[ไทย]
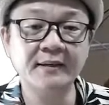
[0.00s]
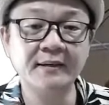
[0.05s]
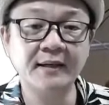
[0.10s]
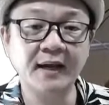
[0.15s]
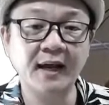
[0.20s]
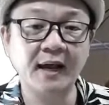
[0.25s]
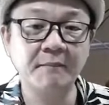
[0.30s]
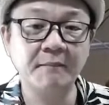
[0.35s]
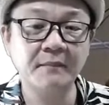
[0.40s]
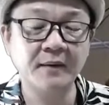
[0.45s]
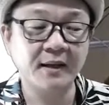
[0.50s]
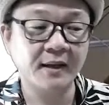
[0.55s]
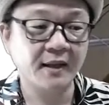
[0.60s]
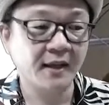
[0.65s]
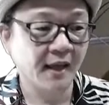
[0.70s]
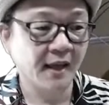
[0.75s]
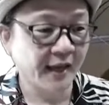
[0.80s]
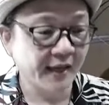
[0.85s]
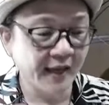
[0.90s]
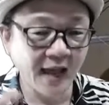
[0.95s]
นะครับ
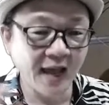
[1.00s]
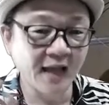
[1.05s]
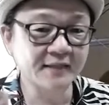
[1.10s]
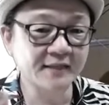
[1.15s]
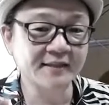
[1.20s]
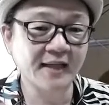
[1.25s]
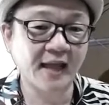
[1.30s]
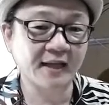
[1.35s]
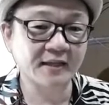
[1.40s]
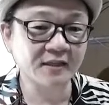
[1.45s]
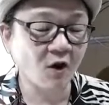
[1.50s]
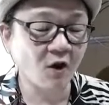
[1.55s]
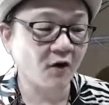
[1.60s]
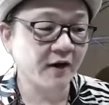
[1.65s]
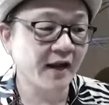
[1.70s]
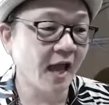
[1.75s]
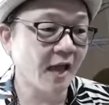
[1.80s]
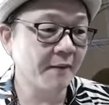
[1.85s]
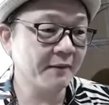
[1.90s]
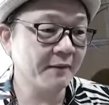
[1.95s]
ไอ้ห้าแสนต่อ
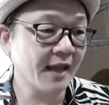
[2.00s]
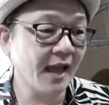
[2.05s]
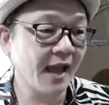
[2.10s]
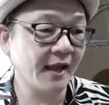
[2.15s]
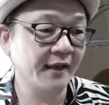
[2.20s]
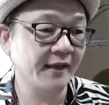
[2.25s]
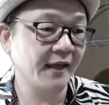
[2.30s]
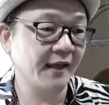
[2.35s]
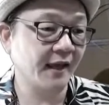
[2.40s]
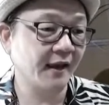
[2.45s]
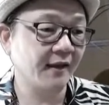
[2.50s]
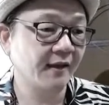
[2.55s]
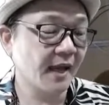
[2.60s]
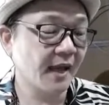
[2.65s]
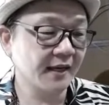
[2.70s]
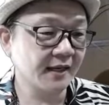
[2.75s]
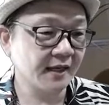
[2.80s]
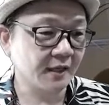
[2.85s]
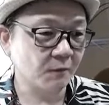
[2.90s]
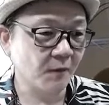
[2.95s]
ได้ไม่ได้เนี่ยถ้า
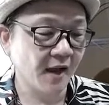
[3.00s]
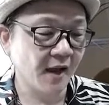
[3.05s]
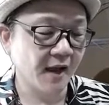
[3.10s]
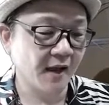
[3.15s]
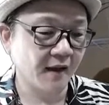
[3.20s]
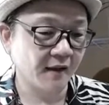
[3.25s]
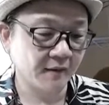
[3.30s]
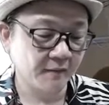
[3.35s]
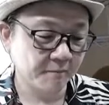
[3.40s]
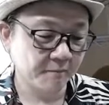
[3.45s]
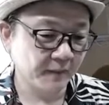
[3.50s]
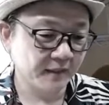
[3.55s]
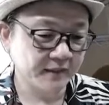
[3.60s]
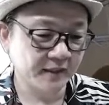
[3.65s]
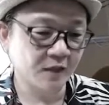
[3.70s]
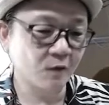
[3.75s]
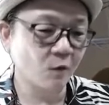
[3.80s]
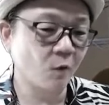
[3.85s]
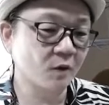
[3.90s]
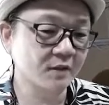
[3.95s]
เกิดว่าไป
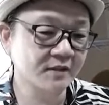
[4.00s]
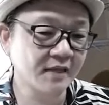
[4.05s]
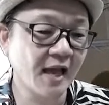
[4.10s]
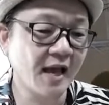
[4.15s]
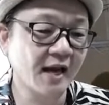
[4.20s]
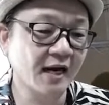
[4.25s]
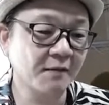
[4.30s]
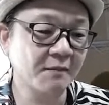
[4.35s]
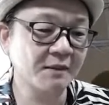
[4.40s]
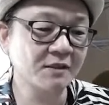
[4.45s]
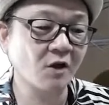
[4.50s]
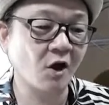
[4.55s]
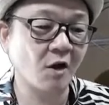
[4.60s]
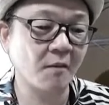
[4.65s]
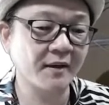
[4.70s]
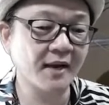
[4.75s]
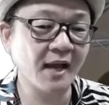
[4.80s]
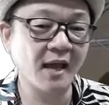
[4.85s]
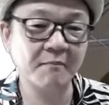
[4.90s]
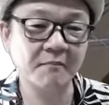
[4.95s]
เช็คโครงสร้างแล้วมันต่อ
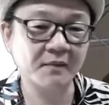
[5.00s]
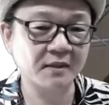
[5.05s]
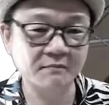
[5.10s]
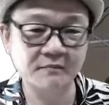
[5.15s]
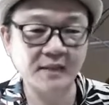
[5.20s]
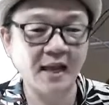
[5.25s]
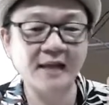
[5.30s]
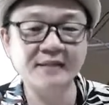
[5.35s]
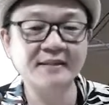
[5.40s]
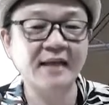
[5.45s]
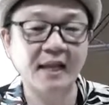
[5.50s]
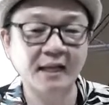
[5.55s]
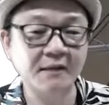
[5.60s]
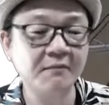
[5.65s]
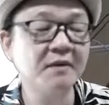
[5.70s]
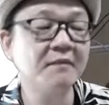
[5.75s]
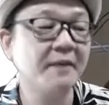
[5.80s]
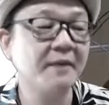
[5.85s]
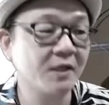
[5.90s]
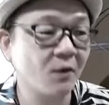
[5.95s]
ไม่ได้มันค่าสารก็
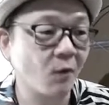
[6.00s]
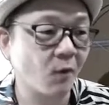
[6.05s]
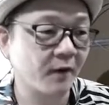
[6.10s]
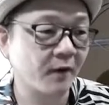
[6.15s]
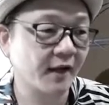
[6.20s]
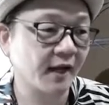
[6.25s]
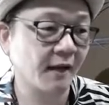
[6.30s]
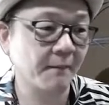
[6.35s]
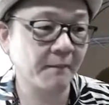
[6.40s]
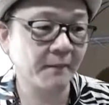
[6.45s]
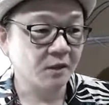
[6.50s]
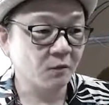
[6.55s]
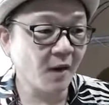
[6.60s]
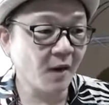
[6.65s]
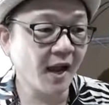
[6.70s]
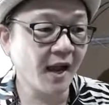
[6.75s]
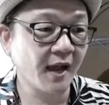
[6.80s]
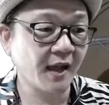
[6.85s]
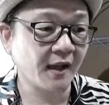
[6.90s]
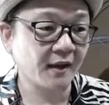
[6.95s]
ไม่มีประโยชน์นะครับหรือ
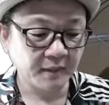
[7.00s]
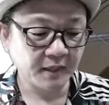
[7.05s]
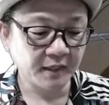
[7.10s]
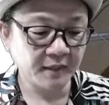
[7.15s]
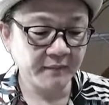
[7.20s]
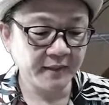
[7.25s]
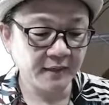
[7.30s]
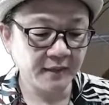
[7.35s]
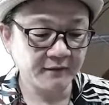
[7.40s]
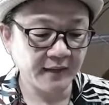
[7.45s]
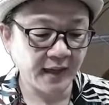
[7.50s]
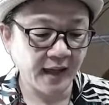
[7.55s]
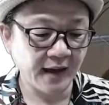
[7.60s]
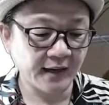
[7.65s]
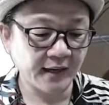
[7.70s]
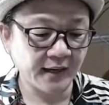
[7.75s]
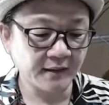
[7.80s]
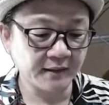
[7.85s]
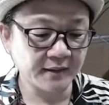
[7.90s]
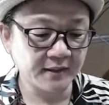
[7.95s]
ว่ามันก็มีแนวทาง
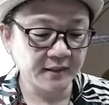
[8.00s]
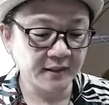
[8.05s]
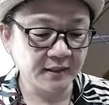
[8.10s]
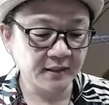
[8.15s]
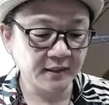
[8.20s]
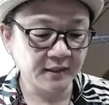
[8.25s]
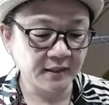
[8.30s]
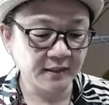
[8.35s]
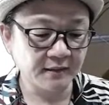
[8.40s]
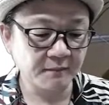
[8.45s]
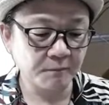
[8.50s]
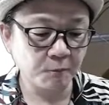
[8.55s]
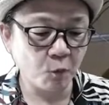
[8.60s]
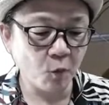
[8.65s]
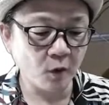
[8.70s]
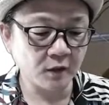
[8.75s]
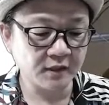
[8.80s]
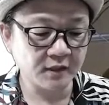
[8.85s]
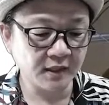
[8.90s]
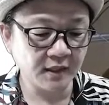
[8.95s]
นะคือพ
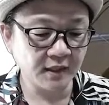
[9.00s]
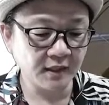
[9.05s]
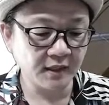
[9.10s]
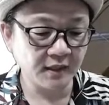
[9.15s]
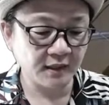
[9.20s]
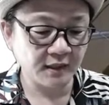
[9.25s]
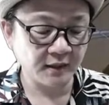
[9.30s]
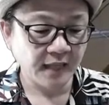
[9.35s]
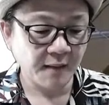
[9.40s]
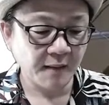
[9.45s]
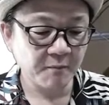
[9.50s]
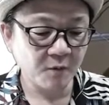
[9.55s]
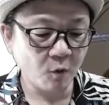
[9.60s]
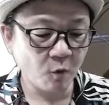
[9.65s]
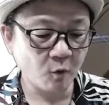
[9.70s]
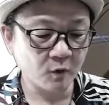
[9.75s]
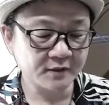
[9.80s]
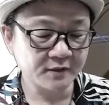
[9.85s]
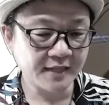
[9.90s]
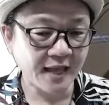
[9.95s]
วกที่ทำโคร
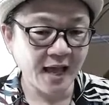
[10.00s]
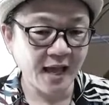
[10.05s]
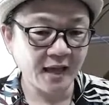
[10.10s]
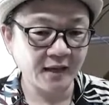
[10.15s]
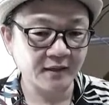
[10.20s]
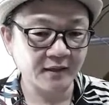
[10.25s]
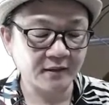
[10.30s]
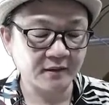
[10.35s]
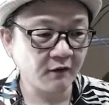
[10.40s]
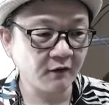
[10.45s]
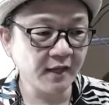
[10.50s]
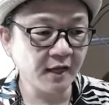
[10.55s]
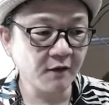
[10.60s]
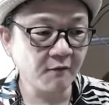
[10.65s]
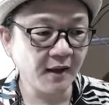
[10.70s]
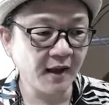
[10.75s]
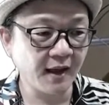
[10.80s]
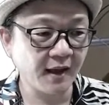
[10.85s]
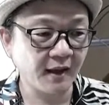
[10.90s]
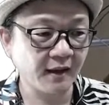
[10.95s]
งสร้างเขาเรียก
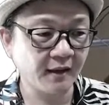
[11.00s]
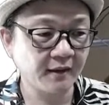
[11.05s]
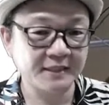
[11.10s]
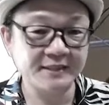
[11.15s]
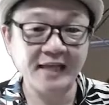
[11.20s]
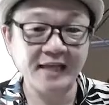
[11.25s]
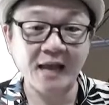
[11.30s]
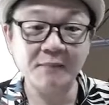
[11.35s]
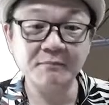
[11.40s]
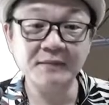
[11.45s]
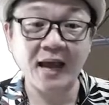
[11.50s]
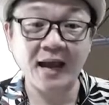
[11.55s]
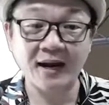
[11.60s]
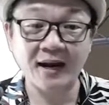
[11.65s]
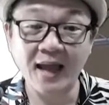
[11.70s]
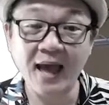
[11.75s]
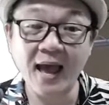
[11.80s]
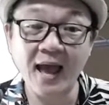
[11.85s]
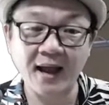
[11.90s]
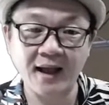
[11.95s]
ว่าไปแซมฐาน
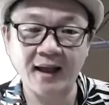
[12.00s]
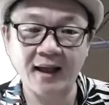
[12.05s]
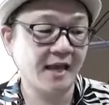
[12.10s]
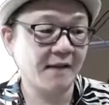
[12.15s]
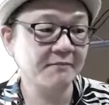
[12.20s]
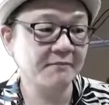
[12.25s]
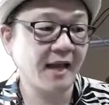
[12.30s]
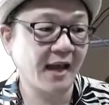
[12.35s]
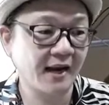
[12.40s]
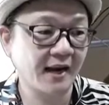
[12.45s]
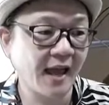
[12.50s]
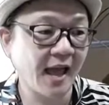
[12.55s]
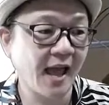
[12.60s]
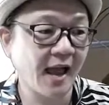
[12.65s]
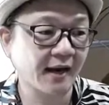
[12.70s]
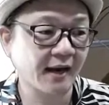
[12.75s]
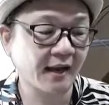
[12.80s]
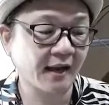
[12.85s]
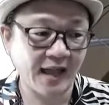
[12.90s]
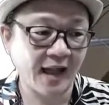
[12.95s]
รากแซมฐานราก
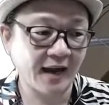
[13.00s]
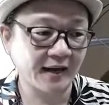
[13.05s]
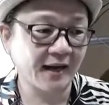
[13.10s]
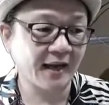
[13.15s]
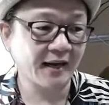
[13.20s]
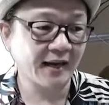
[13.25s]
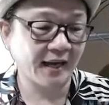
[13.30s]
หนักนะ